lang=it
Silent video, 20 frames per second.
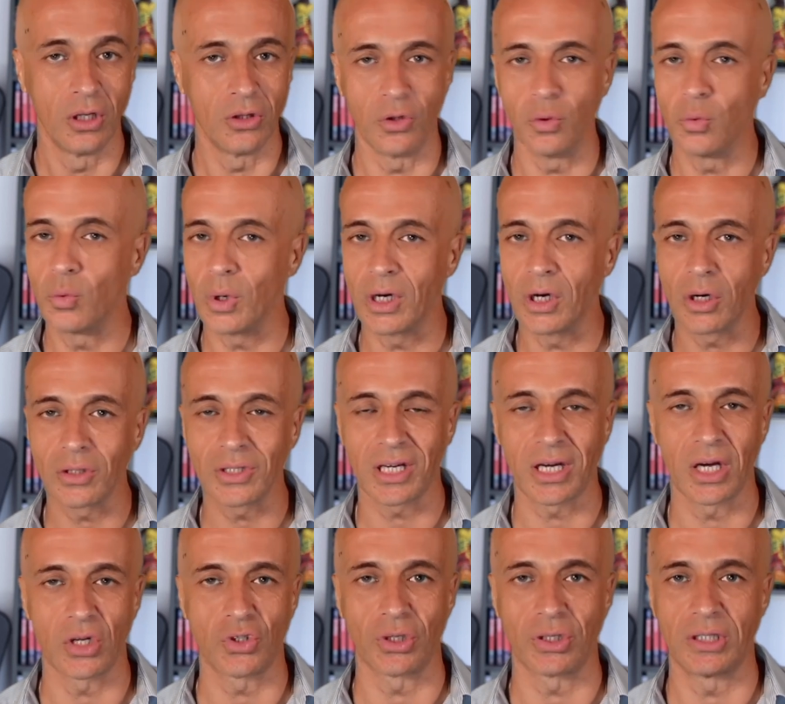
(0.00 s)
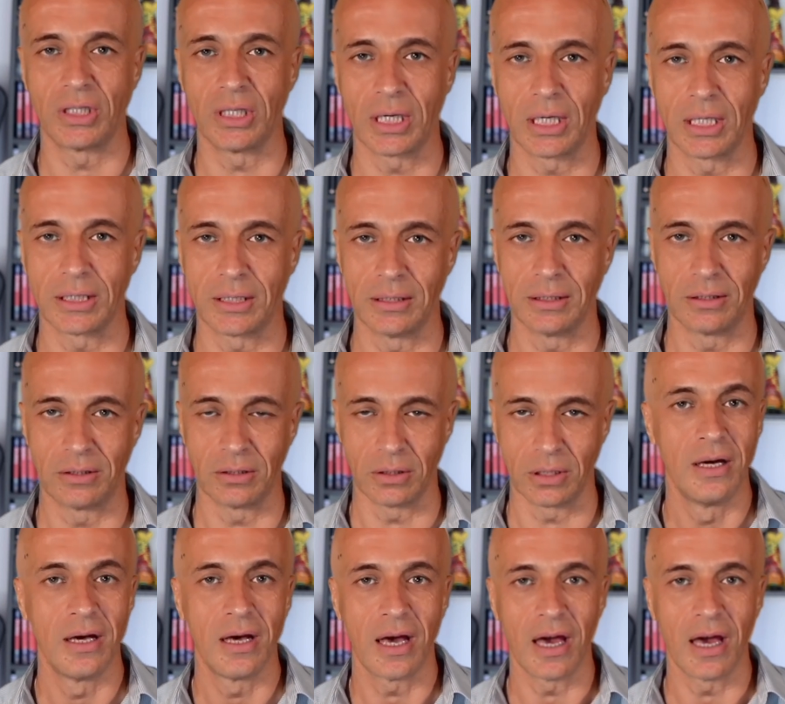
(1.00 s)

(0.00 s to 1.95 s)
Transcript: di un qualcosa che ci attira l'attenzione.